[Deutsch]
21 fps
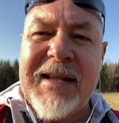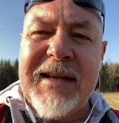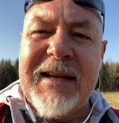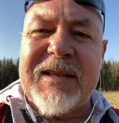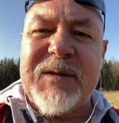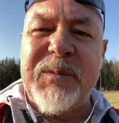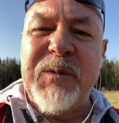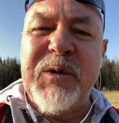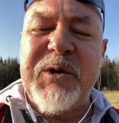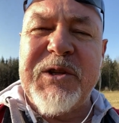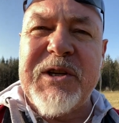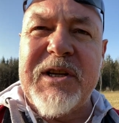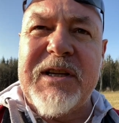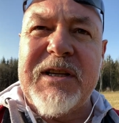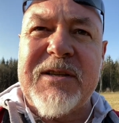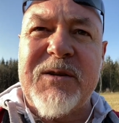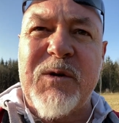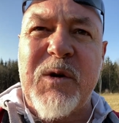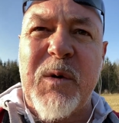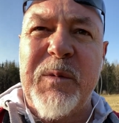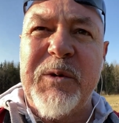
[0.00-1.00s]
Jetzt müsst ihr
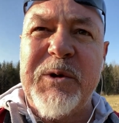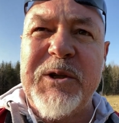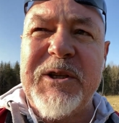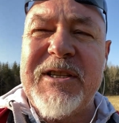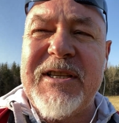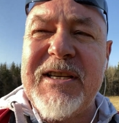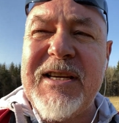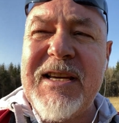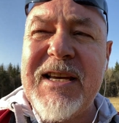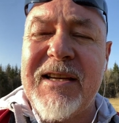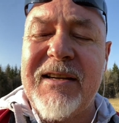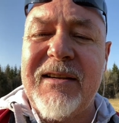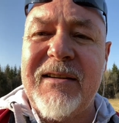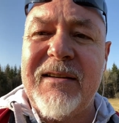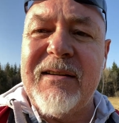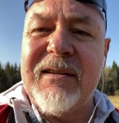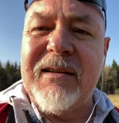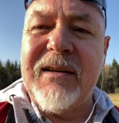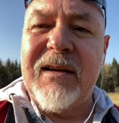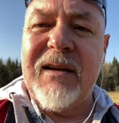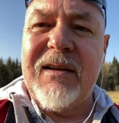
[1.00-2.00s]
das kommunizieren.
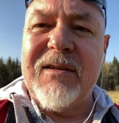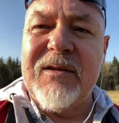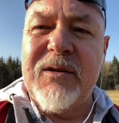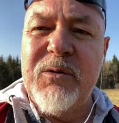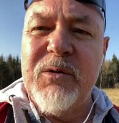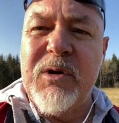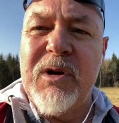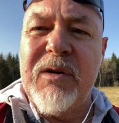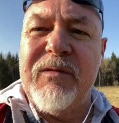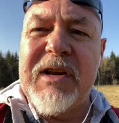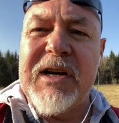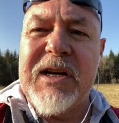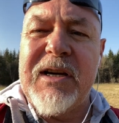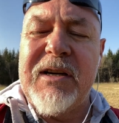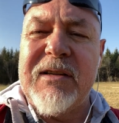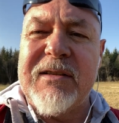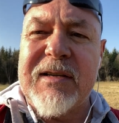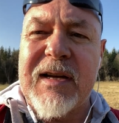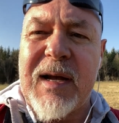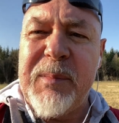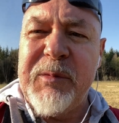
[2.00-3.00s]
Ja, also nur wenn ihr
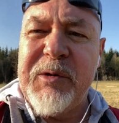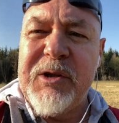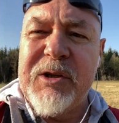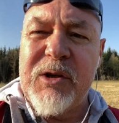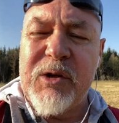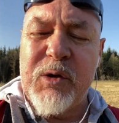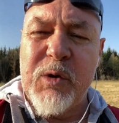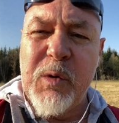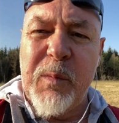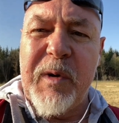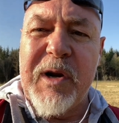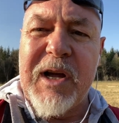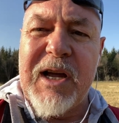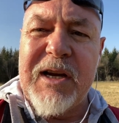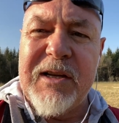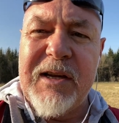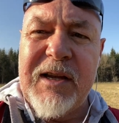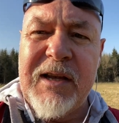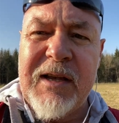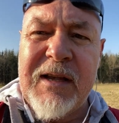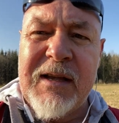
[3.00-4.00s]
das habt in der
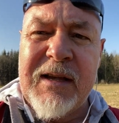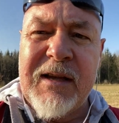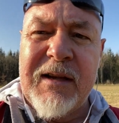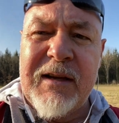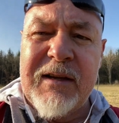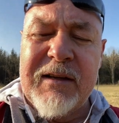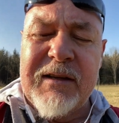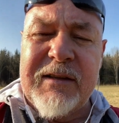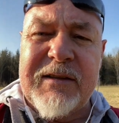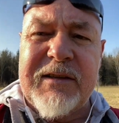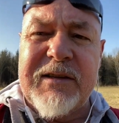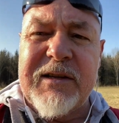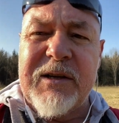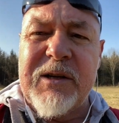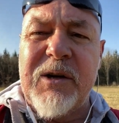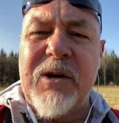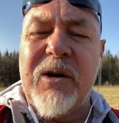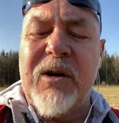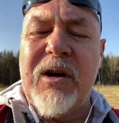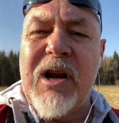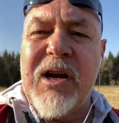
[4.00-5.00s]
Schublade, ist es ja
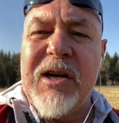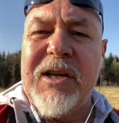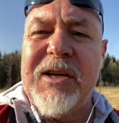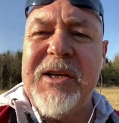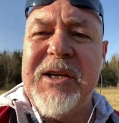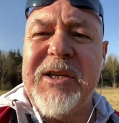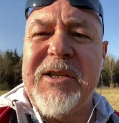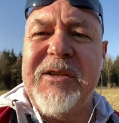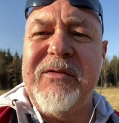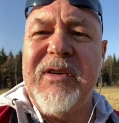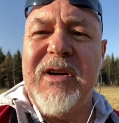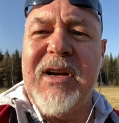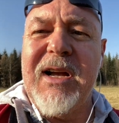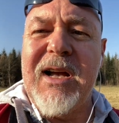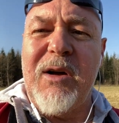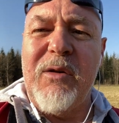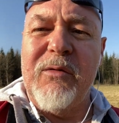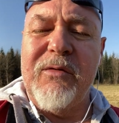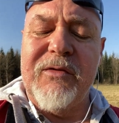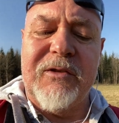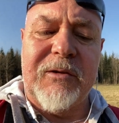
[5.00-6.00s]
dann noch lange nicht
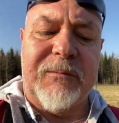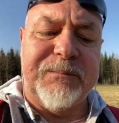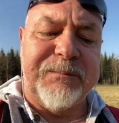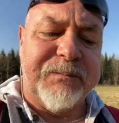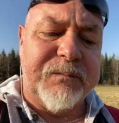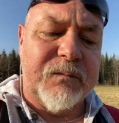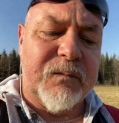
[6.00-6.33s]
verkauft.